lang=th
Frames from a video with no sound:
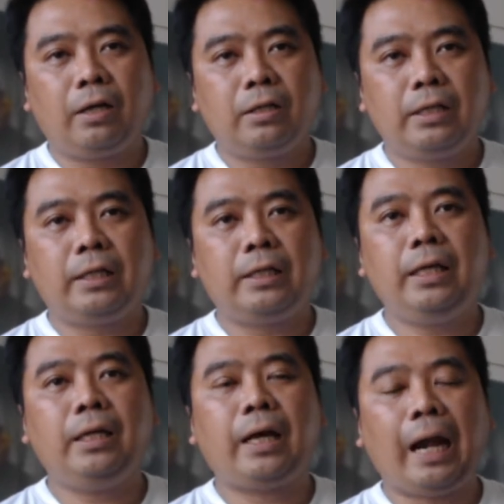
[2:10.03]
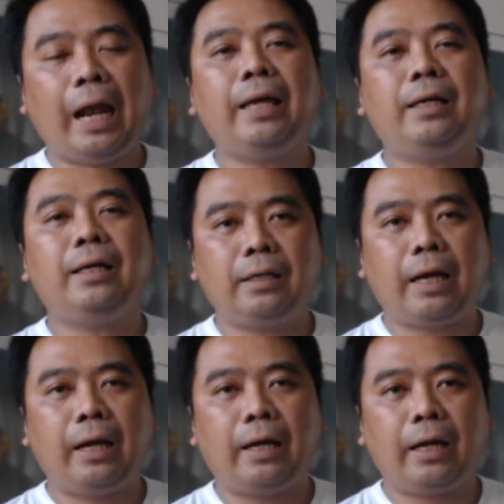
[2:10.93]
สิ่งที่คล้ายคลึงกั
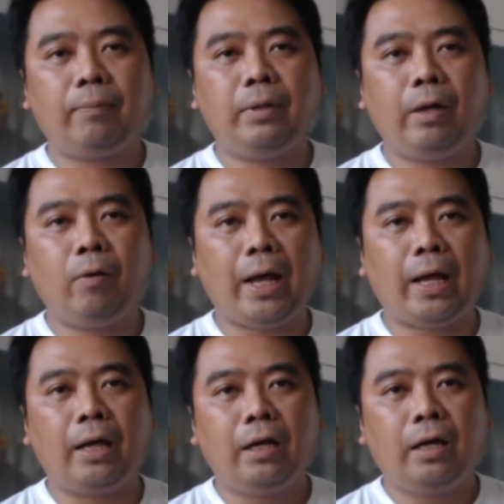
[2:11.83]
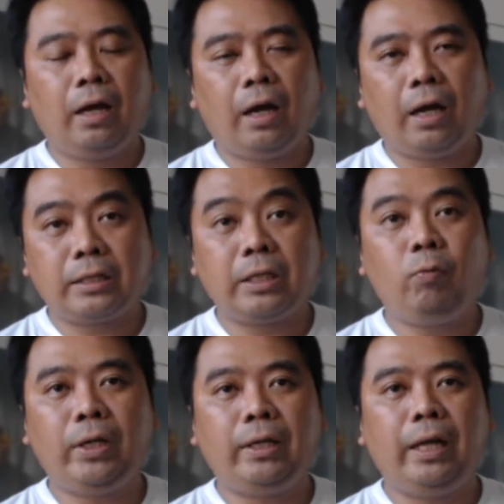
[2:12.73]
นนะครับ เรียกว่า
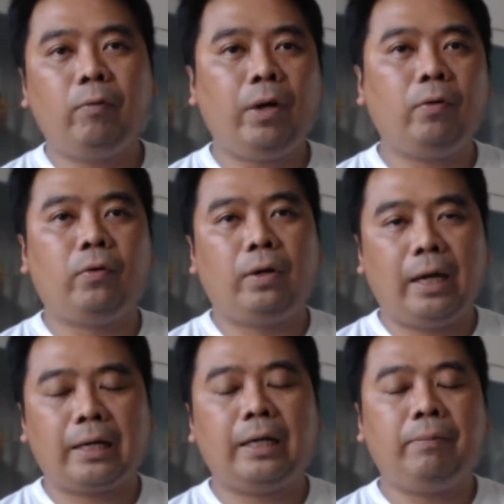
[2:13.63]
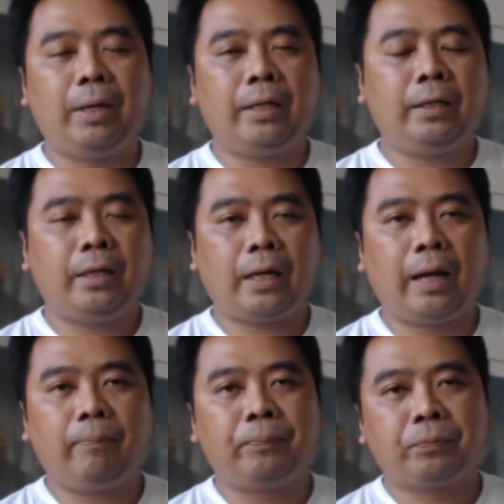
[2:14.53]
service level agreement นะครับ
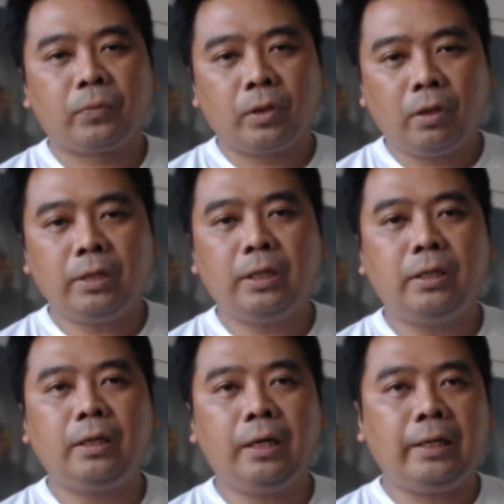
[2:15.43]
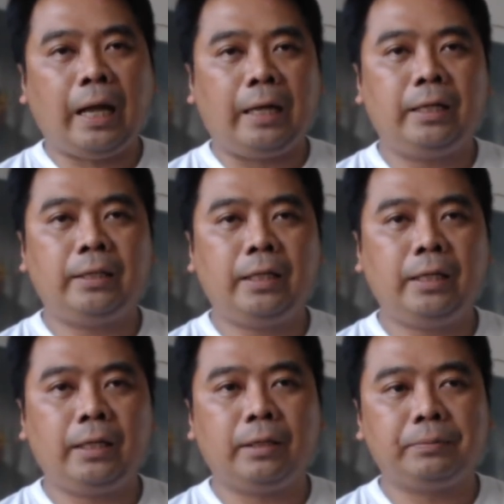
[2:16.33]
ก็คือเงื่อนไขที่
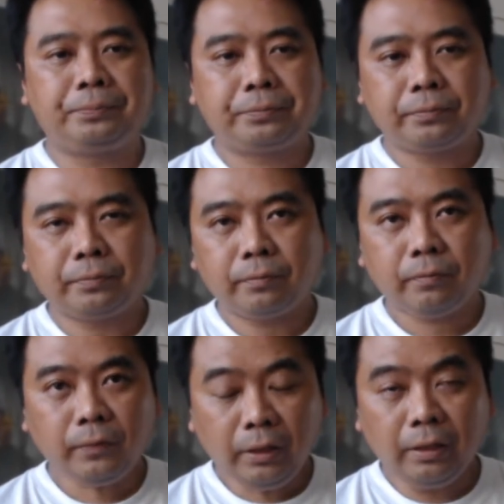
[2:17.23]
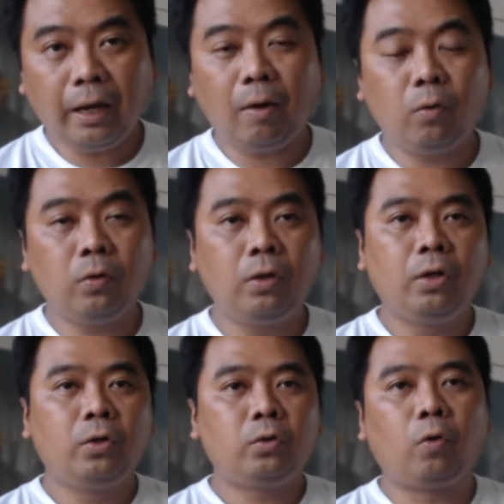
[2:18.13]
เรา
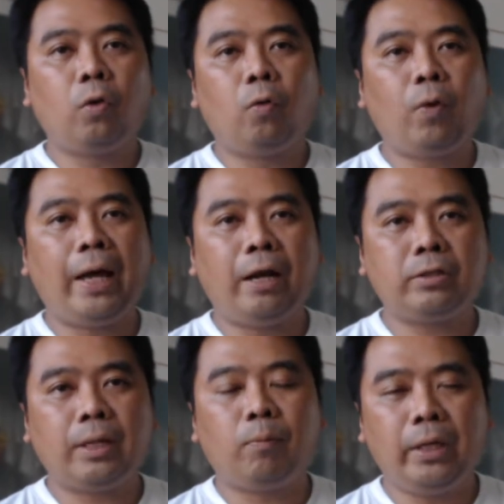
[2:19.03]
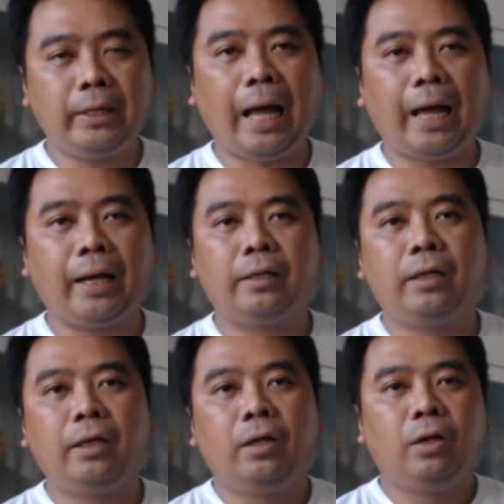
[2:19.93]
ตกลงว่าเราจะบริการ
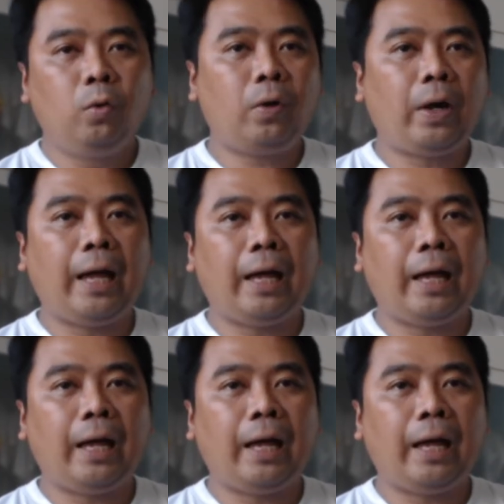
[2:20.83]
ลูกค้า